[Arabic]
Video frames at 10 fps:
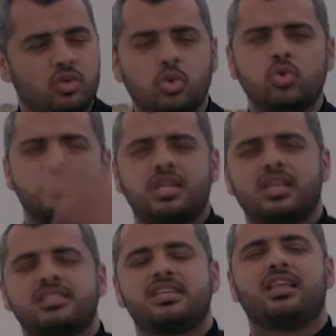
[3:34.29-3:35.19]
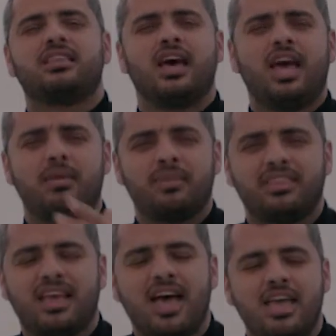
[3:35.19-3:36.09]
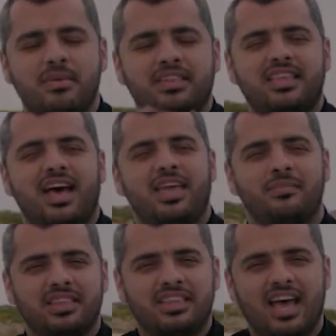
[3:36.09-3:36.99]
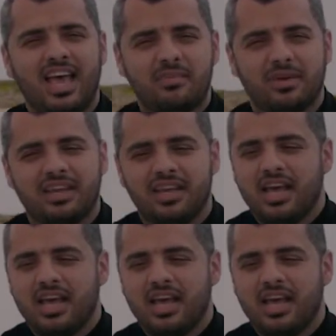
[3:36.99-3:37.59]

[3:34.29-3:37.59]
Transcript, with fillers: توصي الإنسان دائما دائما دائما دائما